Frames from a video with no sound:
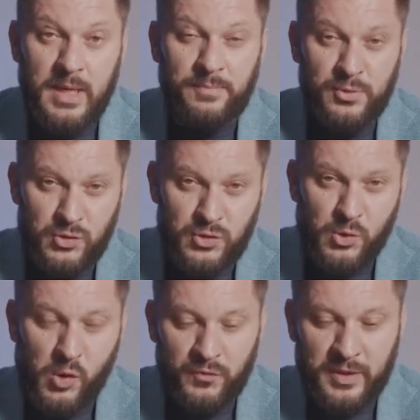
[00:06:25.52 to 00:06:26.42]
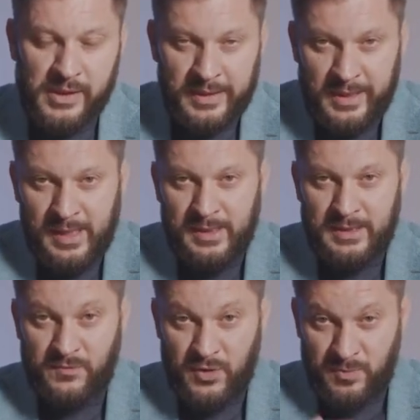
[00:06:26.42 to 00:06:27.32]
Безусловно, когда
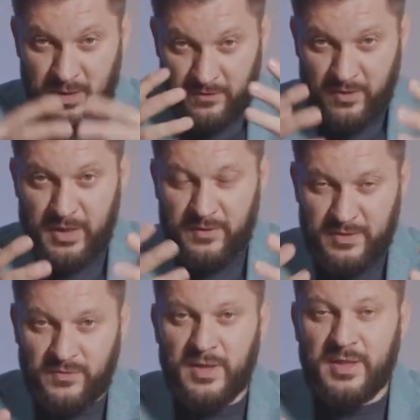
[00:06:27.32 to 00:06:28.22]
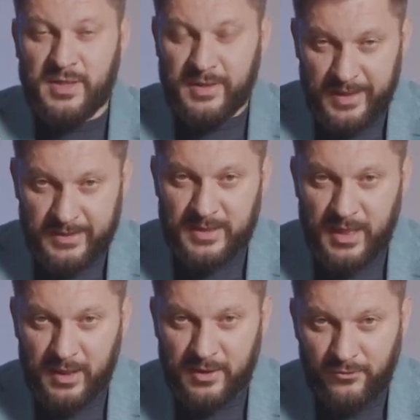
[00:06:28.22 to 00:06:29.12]
она сформировала в своих
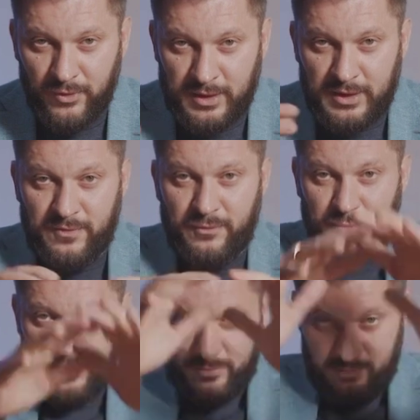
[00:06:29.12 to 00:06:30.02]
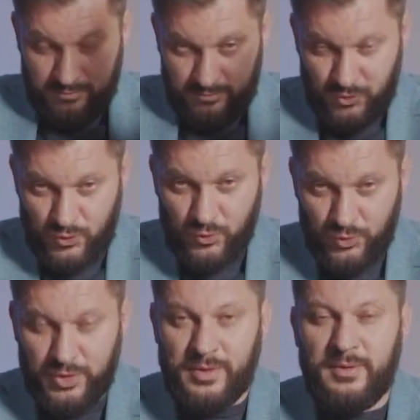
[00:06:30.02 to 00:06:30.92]
глазах вот это вот
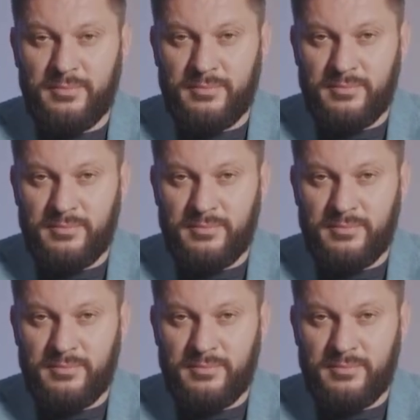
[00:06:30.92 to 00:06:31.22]
чучело,